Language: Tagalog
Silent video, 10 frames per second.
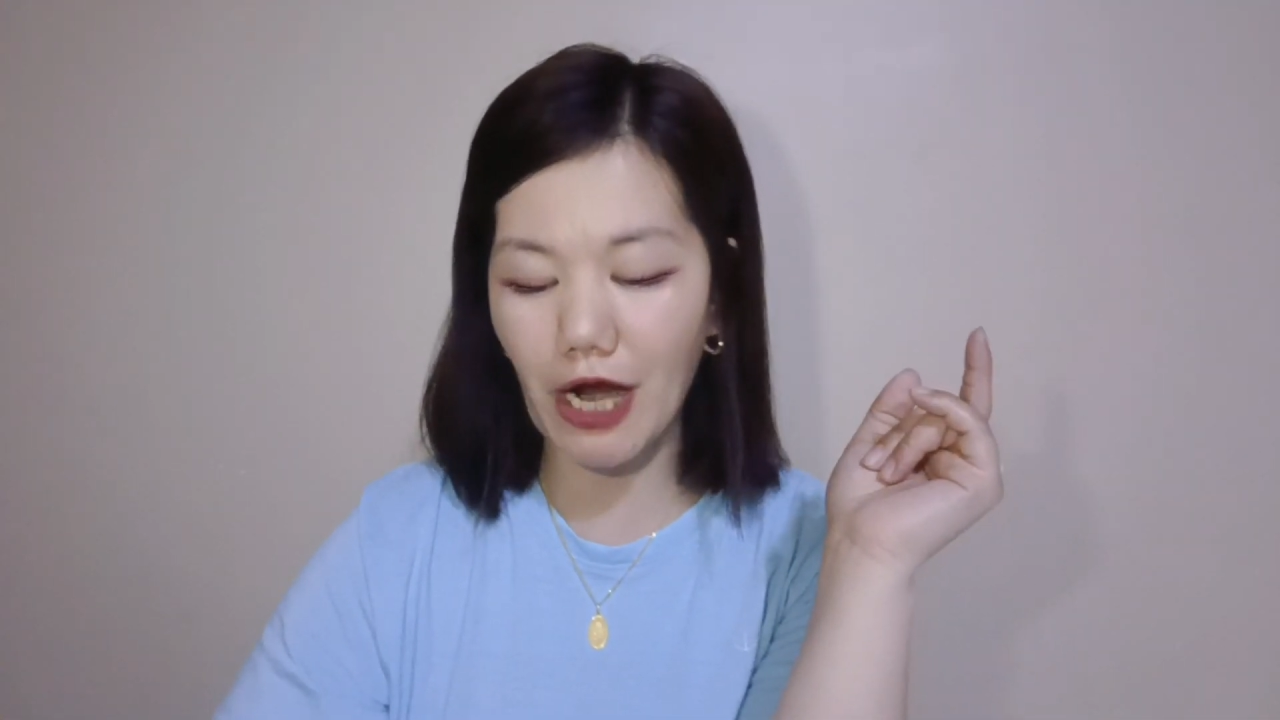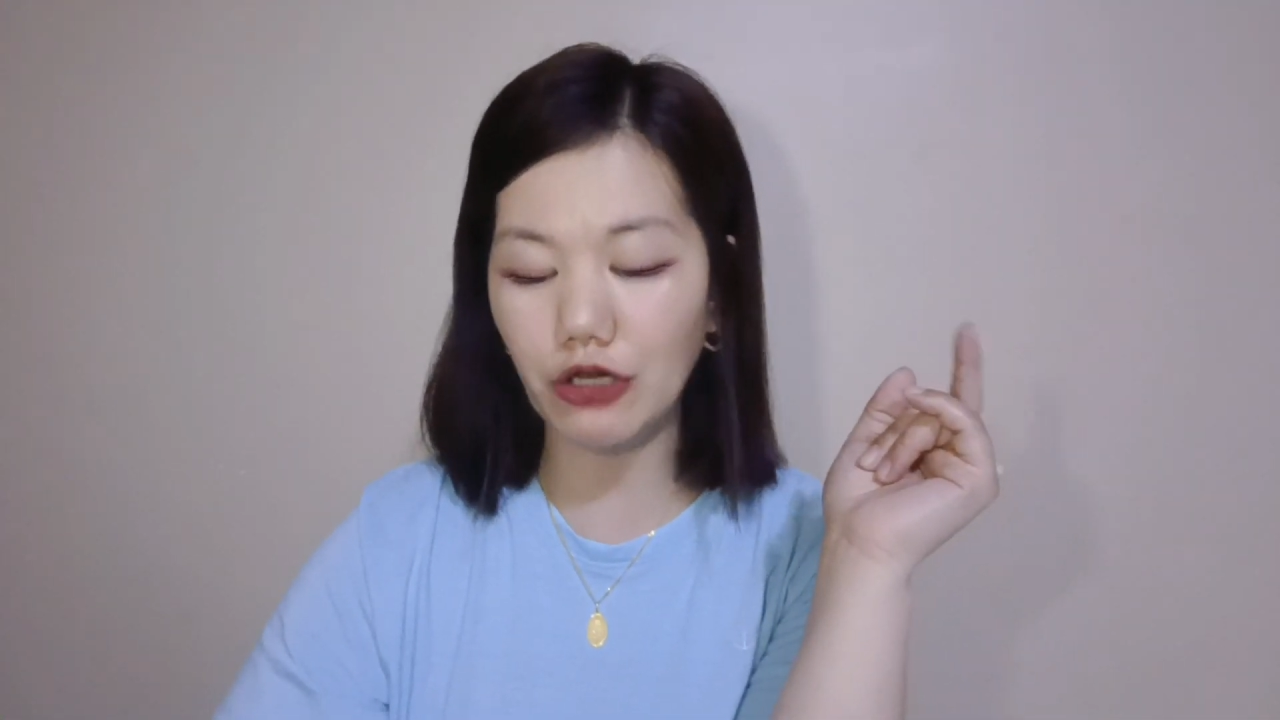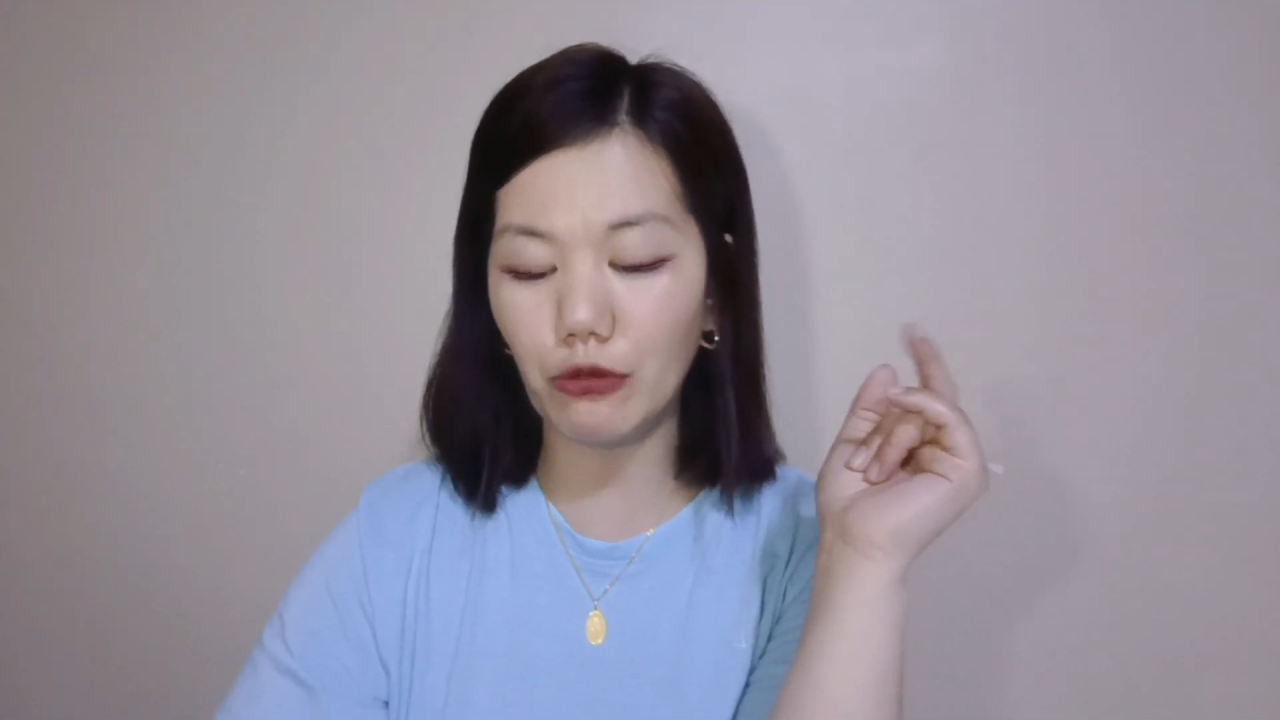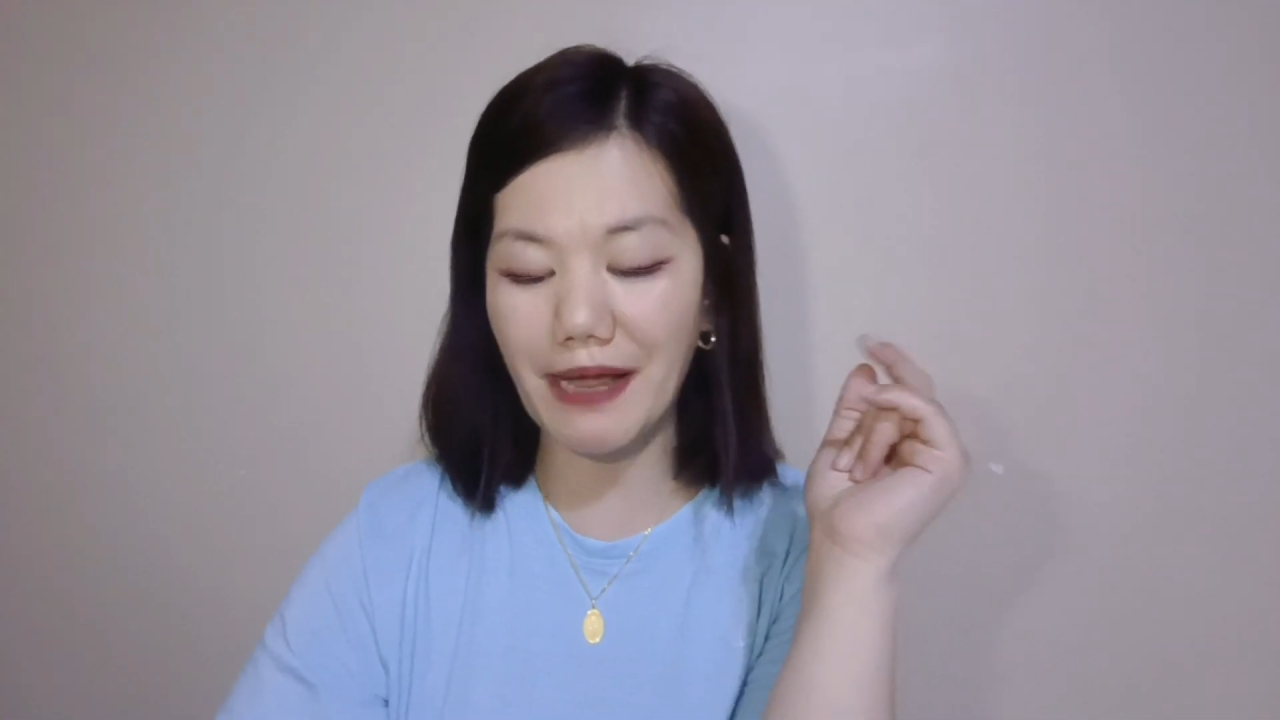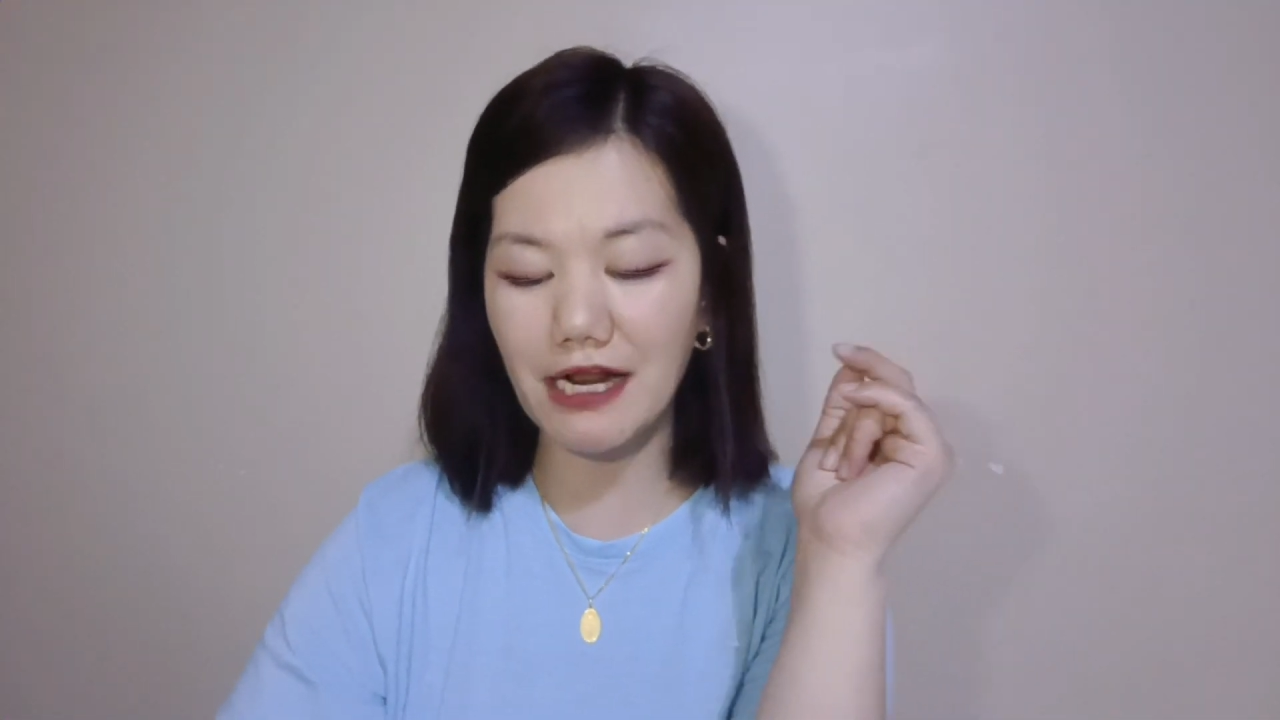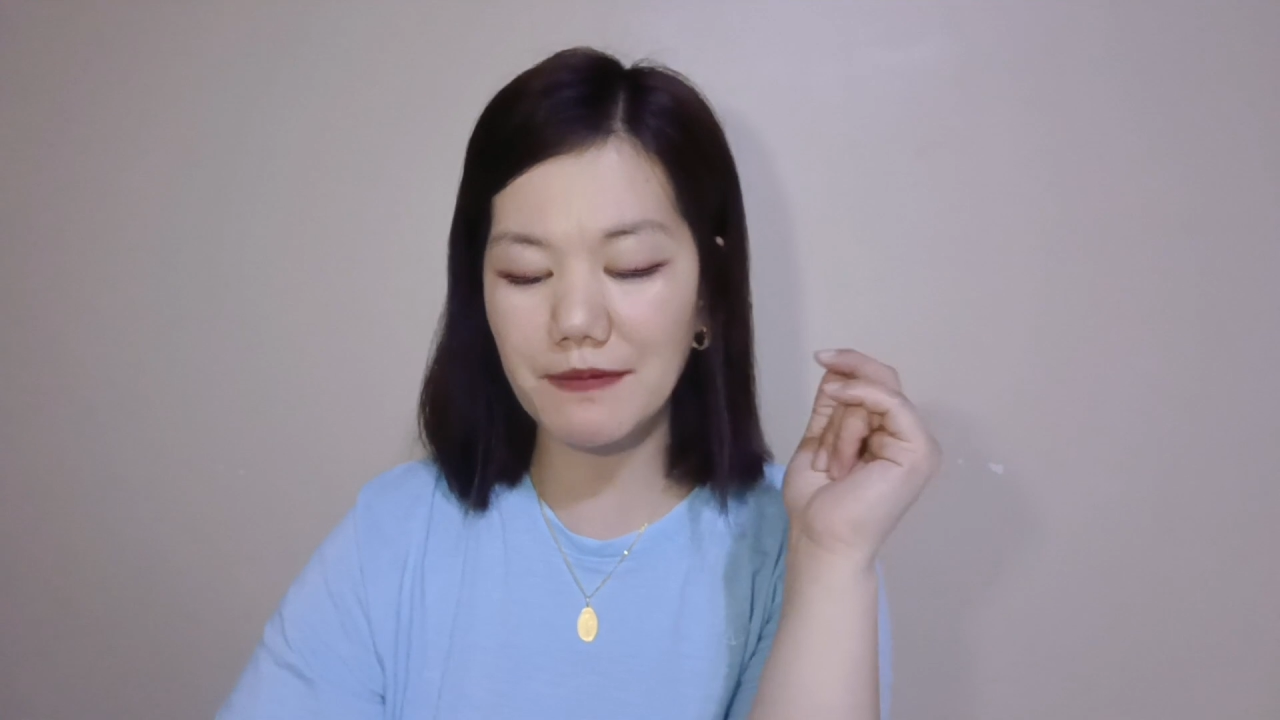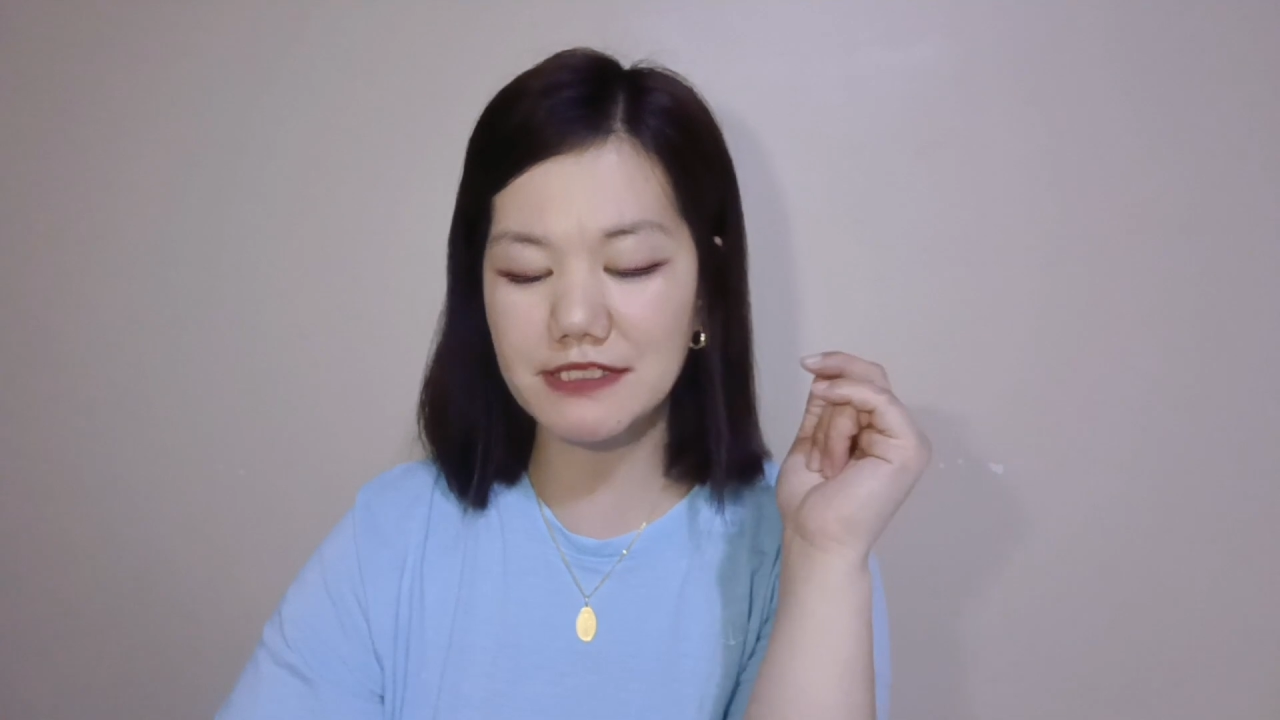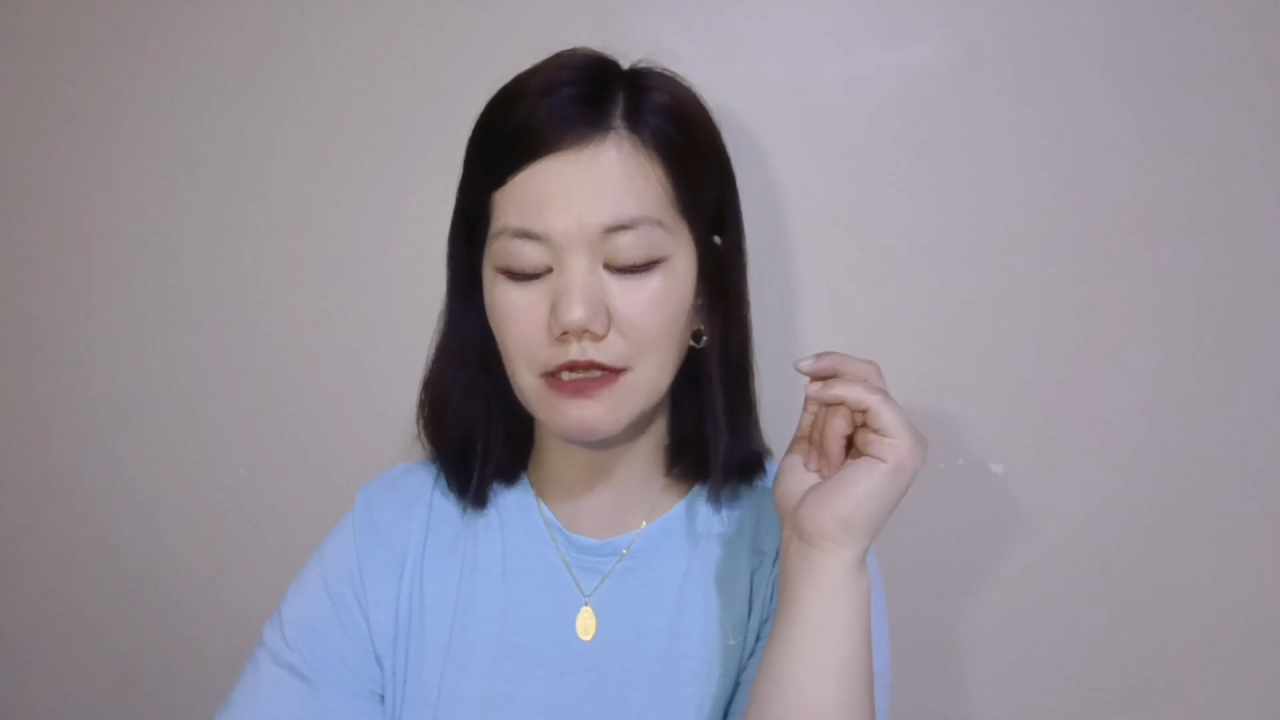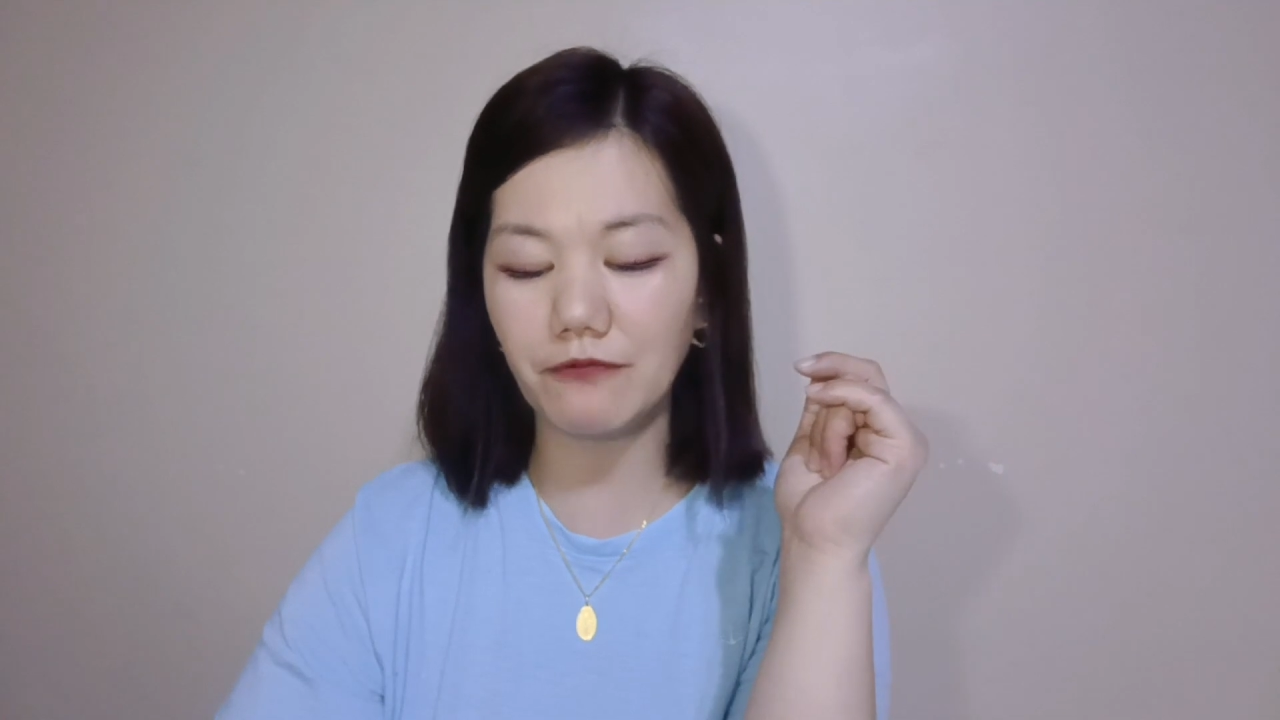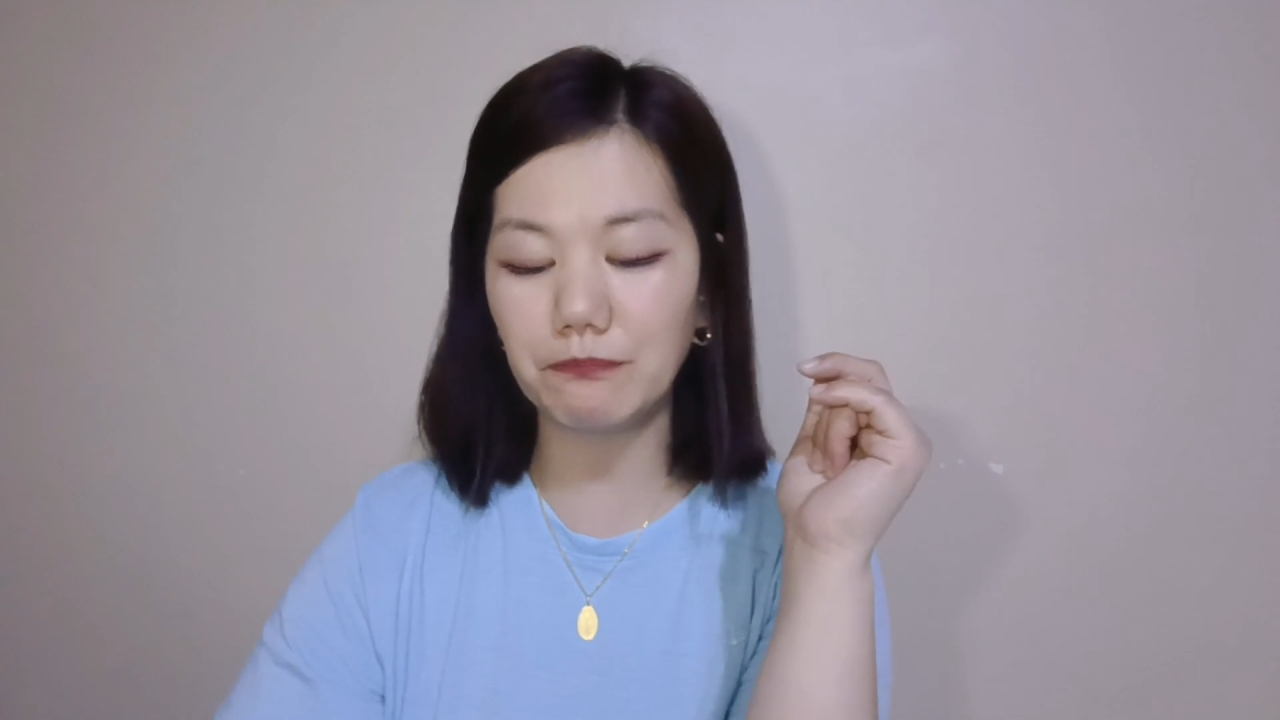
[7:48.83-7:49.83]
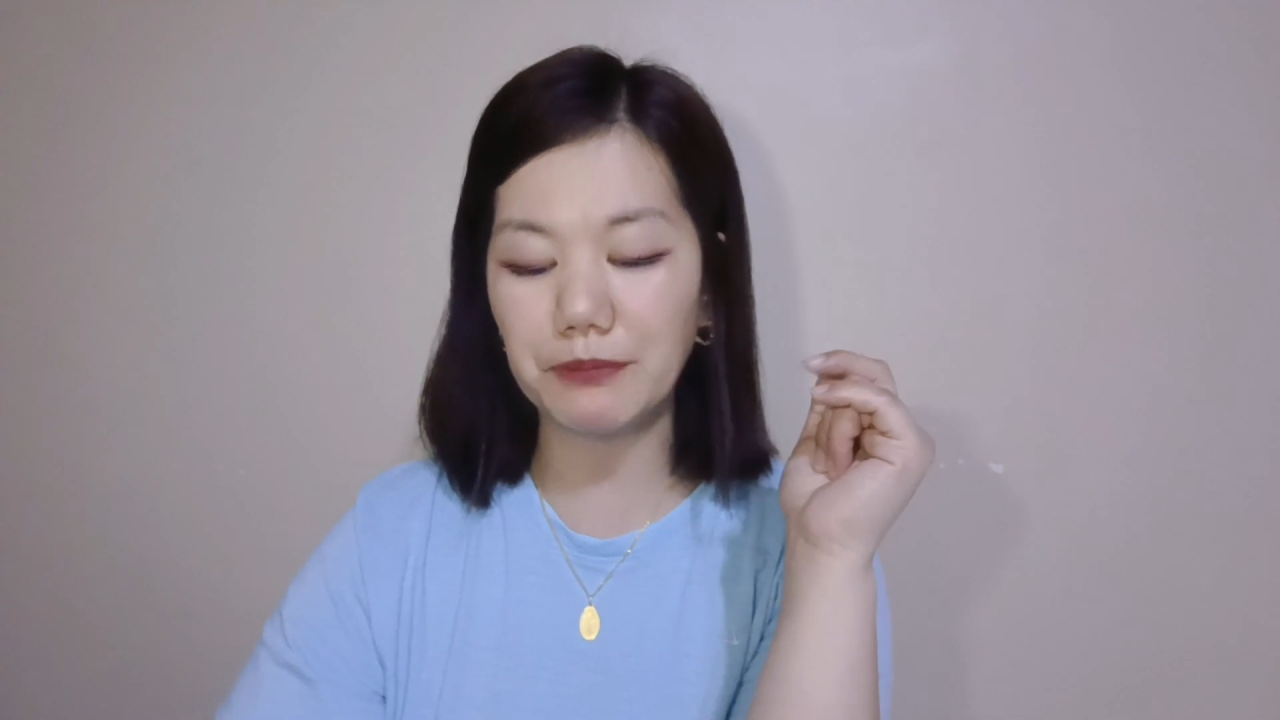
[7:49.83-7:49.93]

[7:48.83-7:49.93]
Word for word: ang lumalabas na